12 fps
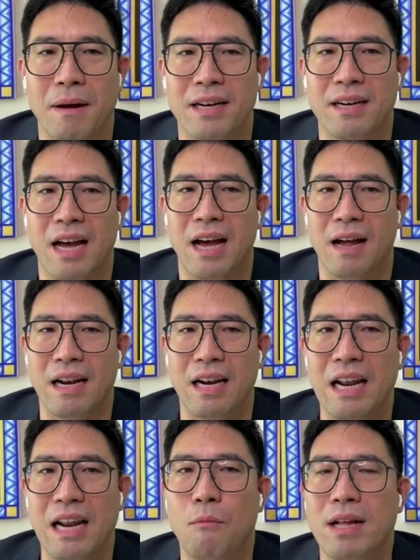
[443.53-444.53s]
มัน
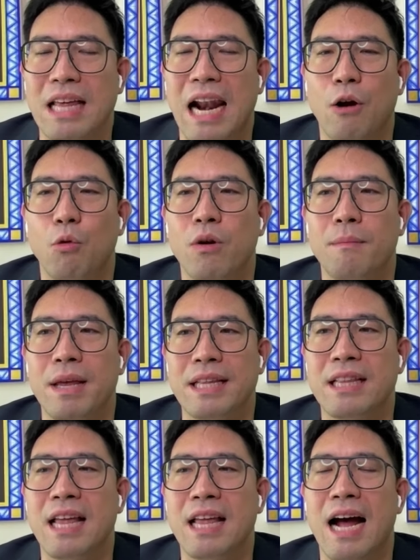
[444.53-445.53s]
เรียกว่าตลาดหุ้นมี
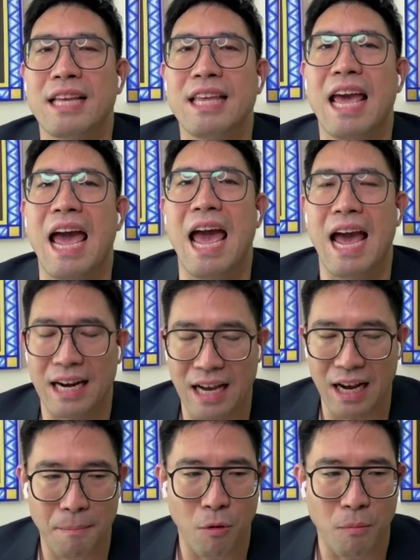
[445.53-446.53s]
ทิศทางที่แย่
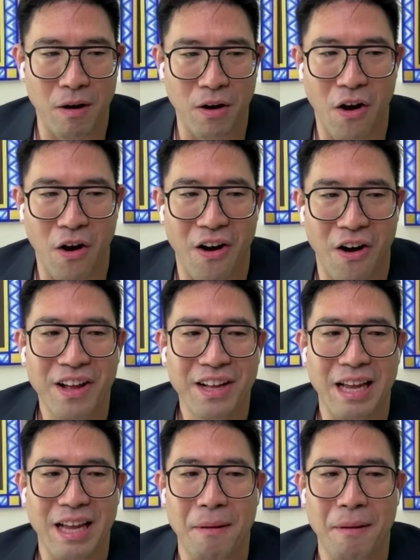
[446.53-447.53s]
นะครับผมแล้วก็
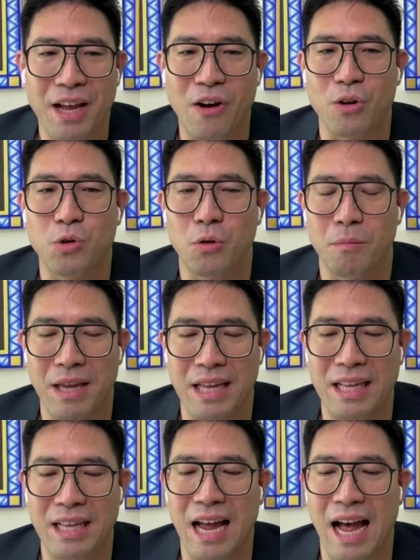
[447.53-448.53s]
ทำให้กองทุนมี
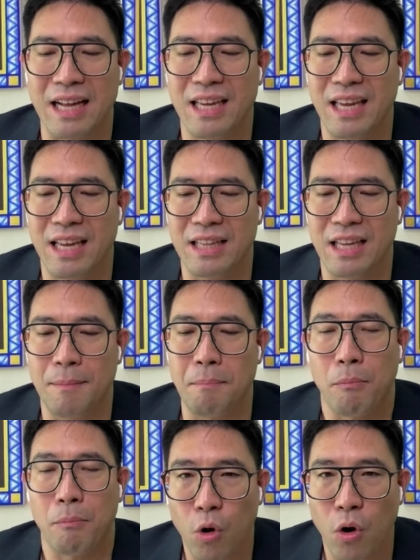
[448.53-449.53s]
ทิศทางที่
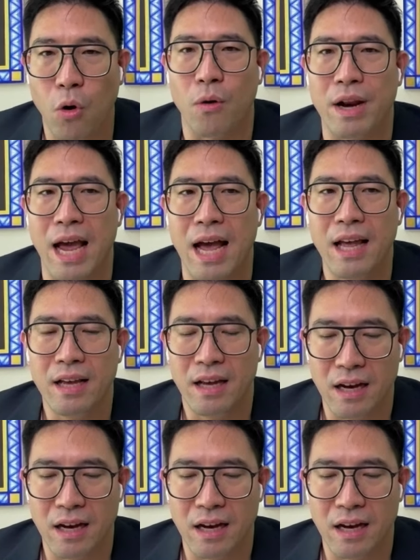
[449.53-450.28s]
ปรับลดลงเนี่ย